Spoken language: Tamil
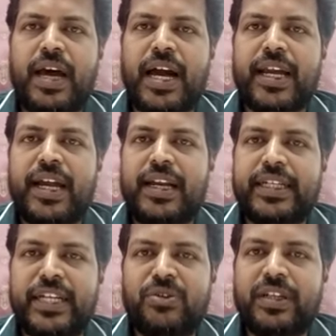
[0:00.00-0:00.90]
ஆனால்
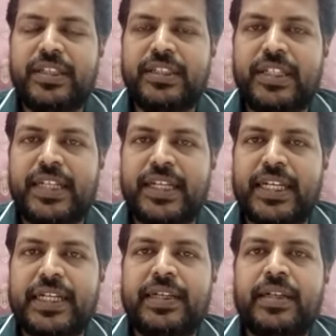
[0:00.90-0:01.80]
என்னோட இது என்னன்னா
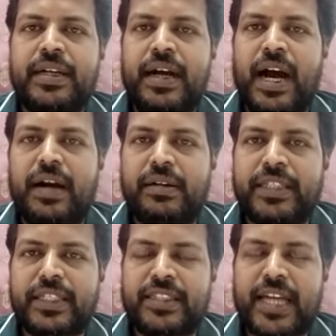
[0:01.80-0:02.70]

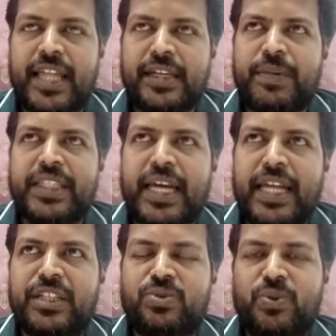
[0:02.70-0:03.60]
நீங்க ஜாதகம் பார்த்தா
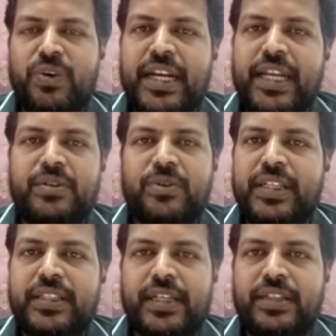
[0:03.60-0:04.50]
அந்த சூழ்நிலை
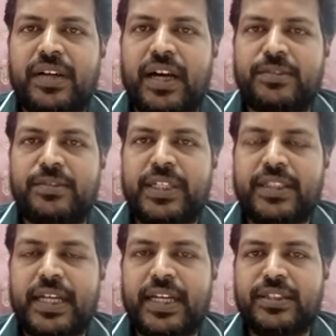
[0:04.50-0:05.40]
உங்களுக்கு தெரியும் அது
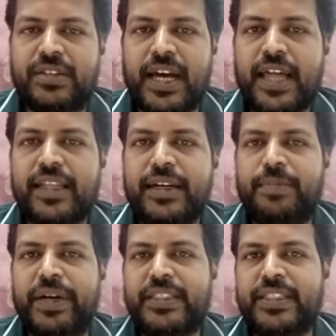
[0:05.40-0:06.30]
மட்டும்தான் ஜாதகம்
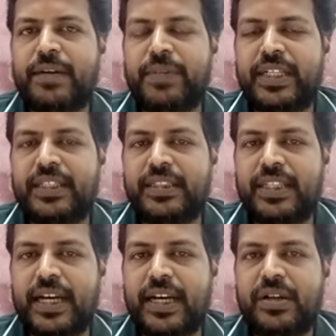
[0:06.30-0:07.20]
படிச்சா
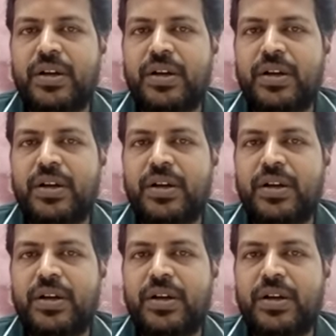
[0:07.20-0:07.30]
மட்டும்தான்